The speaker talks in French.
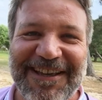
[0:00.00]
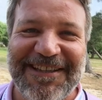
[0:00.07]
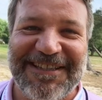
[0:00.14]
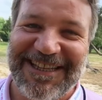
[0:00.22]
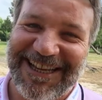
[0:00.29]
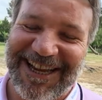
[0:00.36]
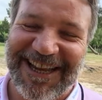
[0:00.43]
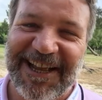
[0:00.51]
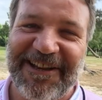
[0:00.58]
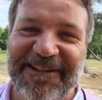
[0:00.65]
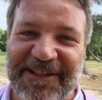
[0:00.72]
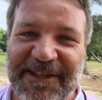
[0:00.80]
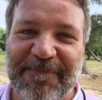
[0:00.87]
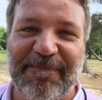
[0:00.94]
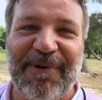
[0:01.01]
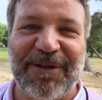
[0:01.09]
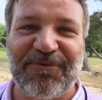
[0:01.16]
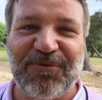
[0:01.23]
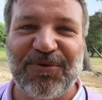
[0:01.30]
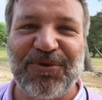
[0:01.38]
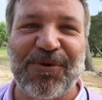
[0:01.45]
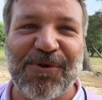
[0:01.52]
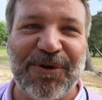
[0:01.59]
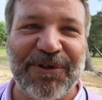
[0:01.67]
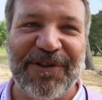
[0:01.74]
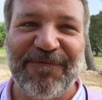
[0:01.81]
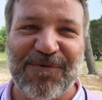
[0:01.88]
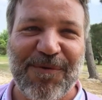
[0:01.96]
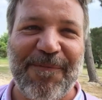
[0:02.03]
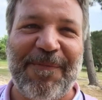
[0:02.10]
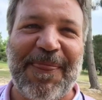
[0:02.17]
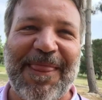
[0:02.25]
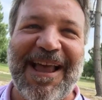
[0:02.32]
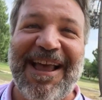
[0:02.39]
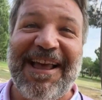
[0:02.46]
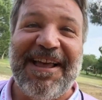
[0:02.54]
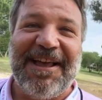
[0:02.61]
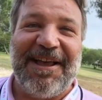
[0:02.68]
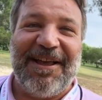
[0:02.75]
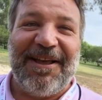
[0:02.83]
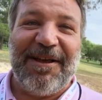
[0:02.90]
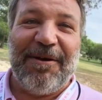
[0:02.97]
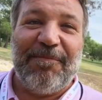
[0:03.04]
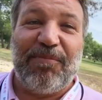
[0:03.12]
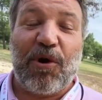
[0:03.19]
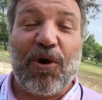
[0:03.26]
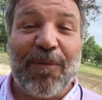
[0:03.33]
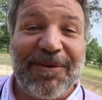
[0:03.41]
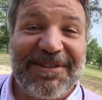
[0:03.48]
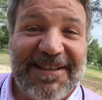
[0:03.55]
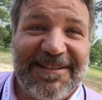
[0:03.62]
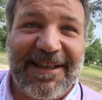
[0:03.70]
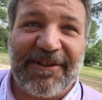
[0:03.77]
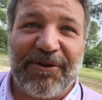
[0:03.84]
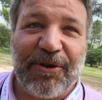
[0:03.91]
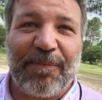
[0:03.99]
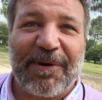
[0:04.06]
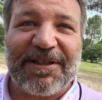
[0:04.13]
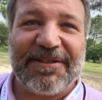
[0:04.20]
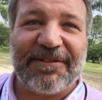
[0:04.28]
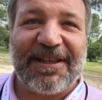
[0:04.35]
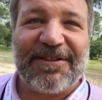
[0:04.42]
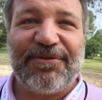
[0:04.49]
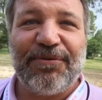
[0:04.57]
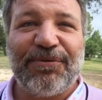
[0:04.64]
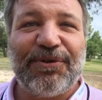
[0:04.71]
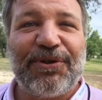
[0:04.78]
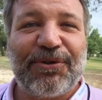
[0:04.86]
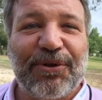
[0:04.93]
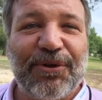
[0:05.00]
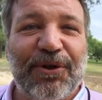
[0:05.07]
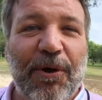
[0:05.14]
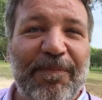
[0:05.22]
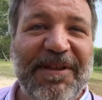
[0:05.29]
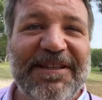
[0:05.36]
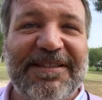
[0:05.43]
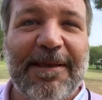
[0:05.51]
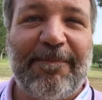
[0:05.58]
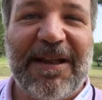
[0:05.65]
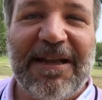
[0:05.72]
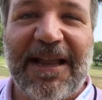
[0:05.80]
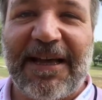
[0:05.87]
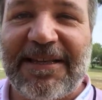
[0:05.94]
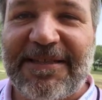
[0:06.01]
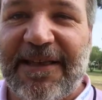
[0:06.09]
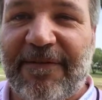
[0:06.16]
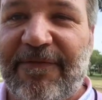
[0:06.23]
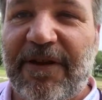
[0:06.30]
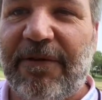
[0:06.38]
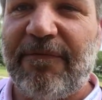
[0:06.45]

si la qualité n'est pas toujours au rendez-vous. Pour commencer cette euh, présentation, notre camping s'appelle La Réserve.